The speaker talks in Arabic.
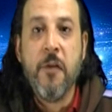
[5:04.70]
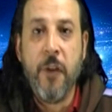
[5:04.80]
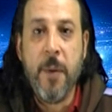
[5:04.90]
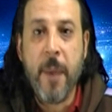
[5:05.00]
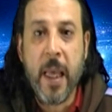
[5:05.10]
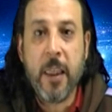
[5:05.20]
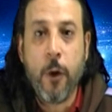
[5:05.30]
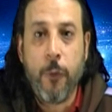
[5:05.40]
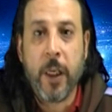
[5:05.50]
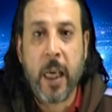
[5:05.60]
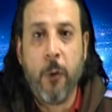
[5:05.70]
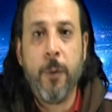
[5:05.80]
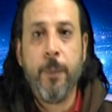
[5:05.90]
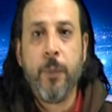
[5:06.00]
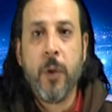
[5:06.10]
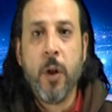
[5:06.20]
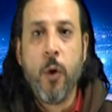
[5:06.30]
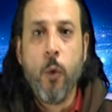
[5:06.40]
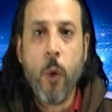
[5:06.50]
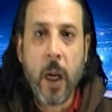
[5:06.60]
في المادة وفي الكون
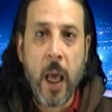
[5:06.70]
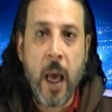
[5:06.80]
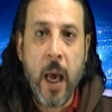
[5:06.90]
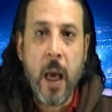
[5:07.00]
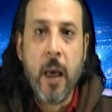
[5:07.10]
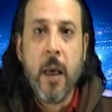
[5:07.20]
ورأى